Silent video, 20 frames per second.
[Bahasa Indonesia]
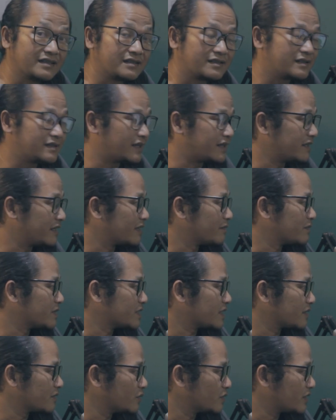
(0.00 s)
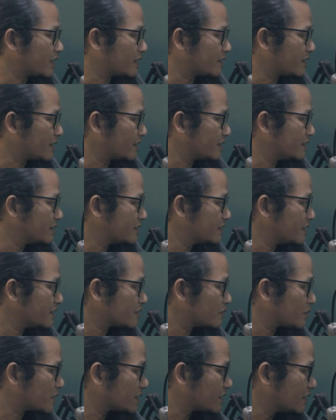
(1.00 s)
izin dari yang bersangkutan. Nah, isinya
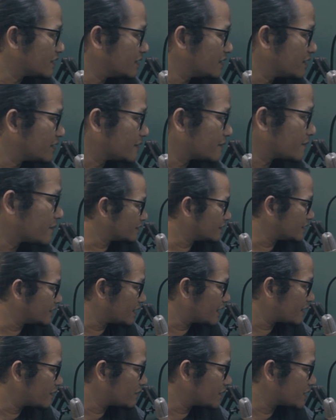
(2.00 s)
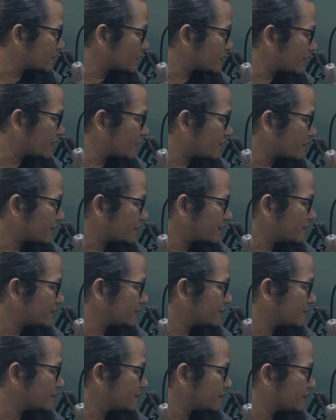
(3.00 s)
seperti ini. Dia men-share
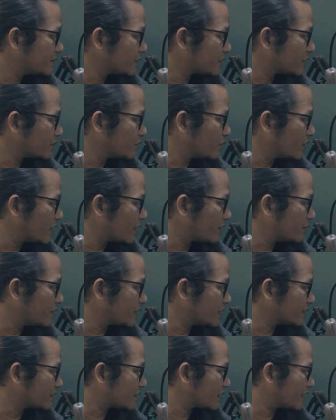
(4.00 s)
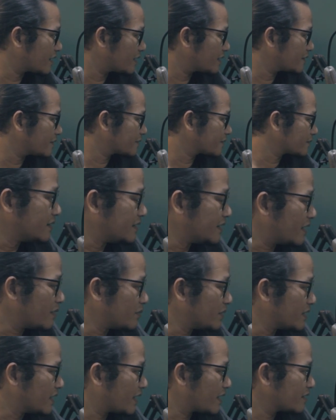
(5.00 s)
sebuah berita dia
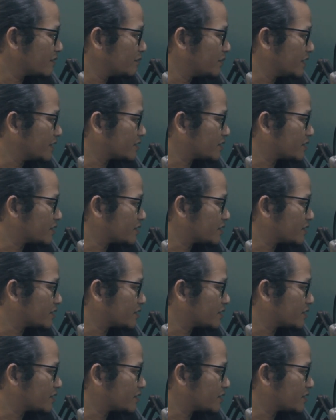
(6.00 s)
bilang Bin